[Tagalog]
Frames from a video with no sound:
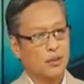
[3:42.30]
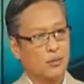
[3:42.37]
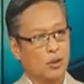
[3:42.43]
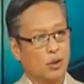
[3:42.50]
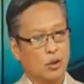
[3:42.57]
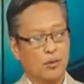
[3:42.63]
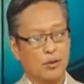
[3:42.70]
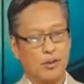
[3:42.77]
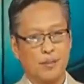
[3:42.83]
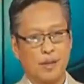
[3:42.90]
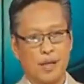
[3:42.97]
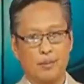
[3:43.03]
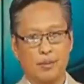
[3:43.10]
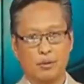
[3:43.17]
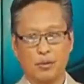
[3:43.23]
he will always
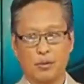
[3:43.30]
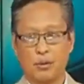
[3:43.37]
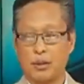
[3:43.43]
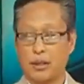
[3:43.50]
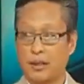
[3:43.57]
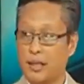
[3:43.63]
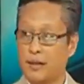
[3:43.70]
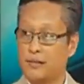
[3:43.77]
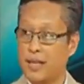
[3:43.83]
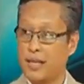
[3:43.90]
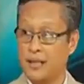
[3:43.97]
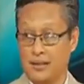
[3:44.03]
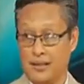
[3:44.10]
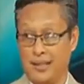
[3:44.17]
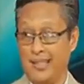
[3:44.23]
be able to throw that left
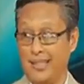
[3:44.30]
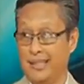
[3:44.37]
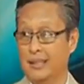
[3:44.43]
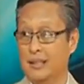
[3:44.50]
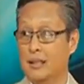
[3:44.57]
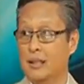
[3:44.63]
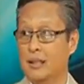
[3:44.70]
hand as a lead.